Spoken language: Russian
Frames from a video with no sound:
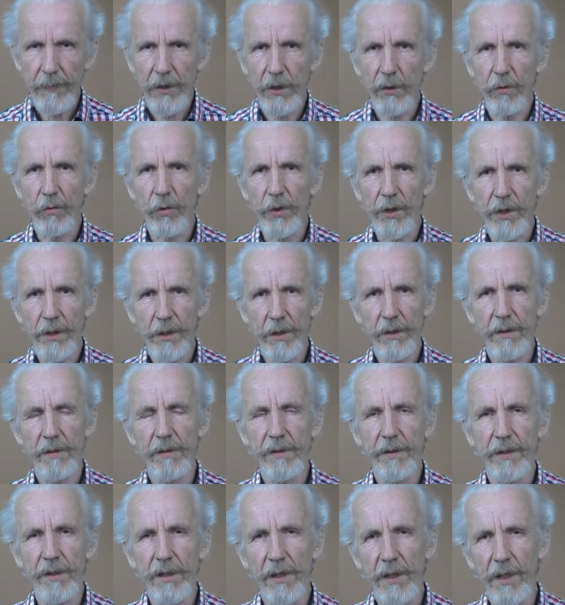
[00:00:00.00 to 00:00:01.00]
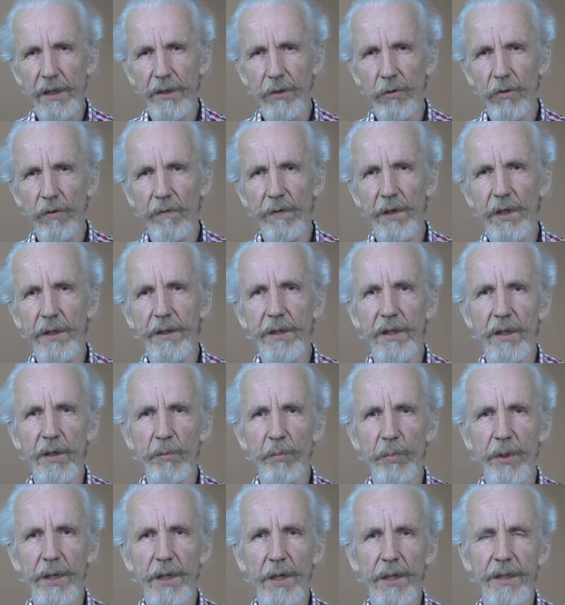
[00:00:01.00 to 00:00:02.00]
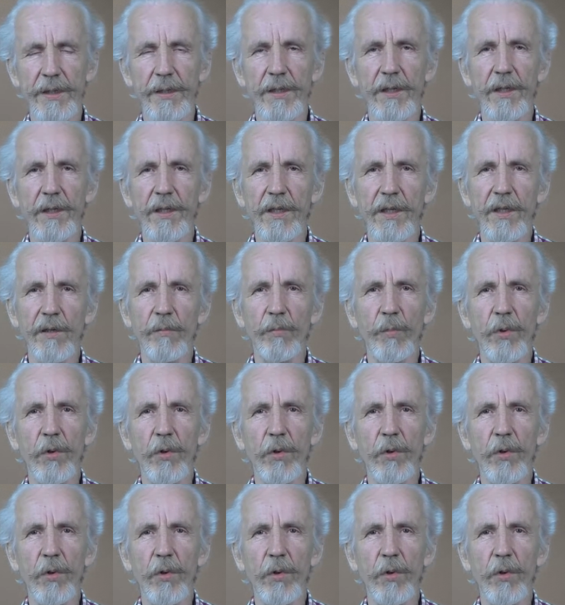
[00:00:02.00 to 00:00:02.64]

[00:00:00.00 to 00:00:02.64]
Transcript: уже заготовленные показания